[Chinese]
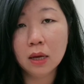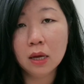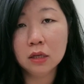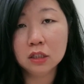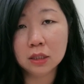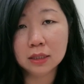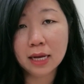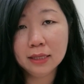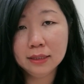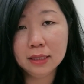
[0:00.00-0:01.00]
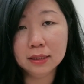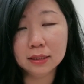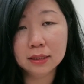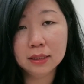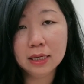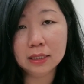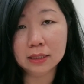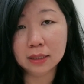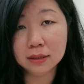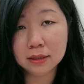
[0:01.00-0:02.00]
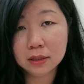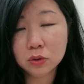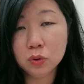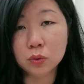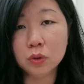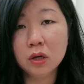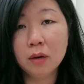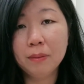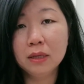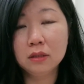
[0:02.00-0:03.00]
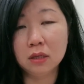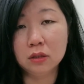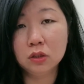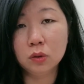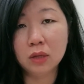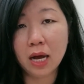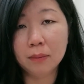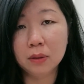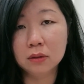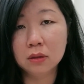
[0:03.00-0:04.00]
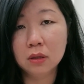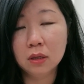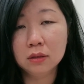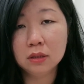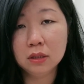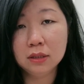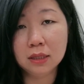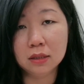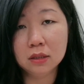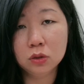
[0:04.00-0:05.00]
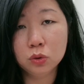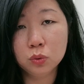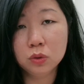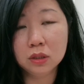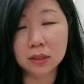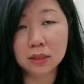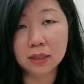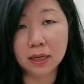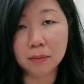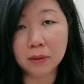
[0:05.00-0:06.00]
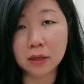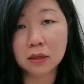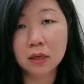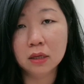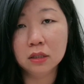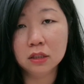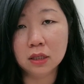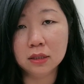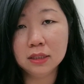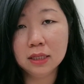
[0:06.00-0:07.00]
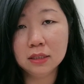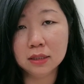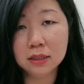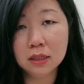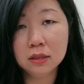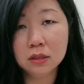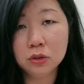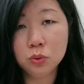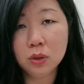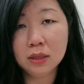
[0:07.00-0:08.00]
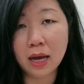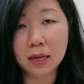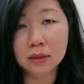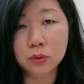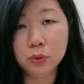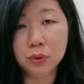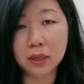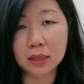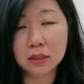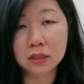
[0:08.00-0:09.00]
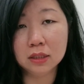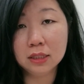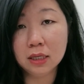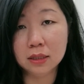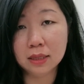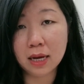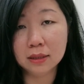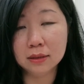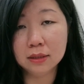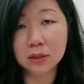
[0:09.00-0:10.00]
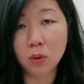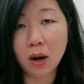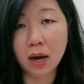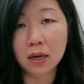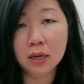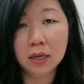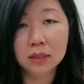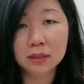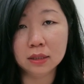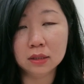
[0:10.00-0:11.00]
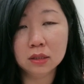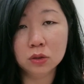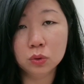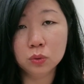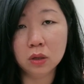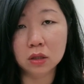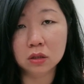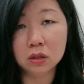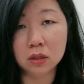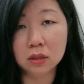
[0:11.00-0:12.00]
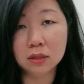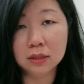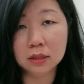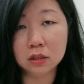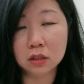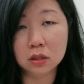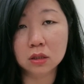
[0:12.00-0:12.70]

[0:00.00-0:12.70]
神看见以色列人的艰苦并拯救他们，这显示出神的怜悯。神借着先知约拿的预言实现了他的计划，显示出了神的信实。